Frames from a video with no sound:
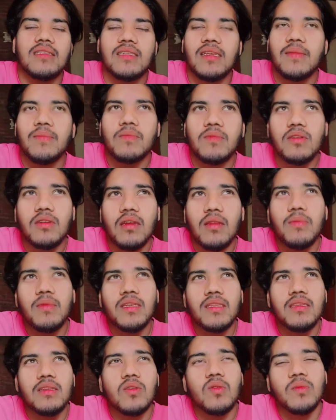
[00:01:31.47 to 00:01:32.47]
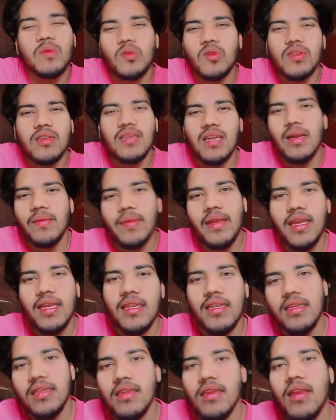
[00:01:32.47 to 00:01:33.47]
इस टाइम गर्मी के दिनों में कोई काम है
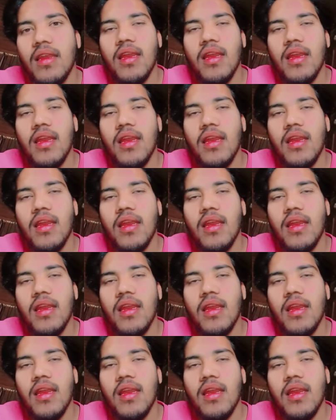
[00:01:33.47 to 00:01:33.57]
नहीं